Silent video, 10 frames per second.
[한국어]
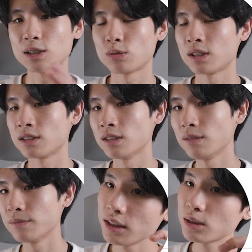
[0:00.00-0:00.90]
게
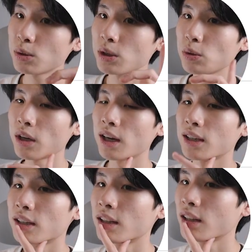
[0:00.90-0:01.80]
좋겠죠. 티스토리 통계가
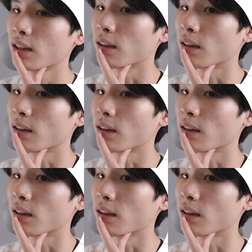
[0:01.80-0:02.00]
있긴 한데